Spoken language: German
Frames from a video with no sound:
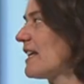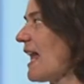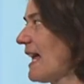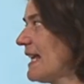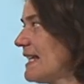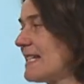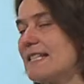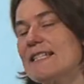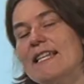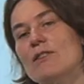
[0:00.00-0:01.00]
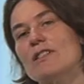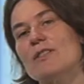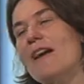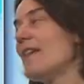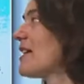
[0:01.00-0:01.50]
Vergleich das
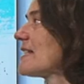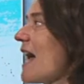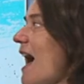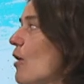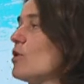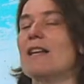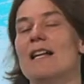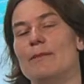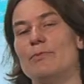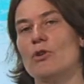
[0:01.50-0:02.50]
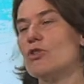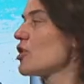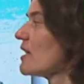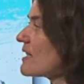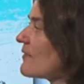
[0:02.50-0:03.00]
CO2, was außerhalb
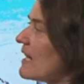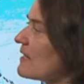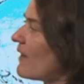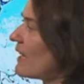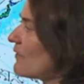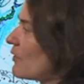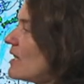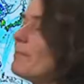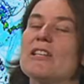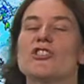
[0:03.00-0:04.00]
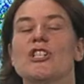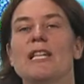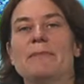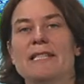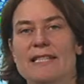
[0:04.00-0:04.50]
Deutschlands weltweit von den Menschen
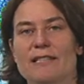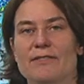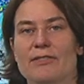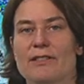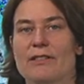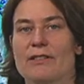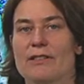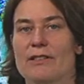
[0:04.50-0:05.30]
emittiert wird.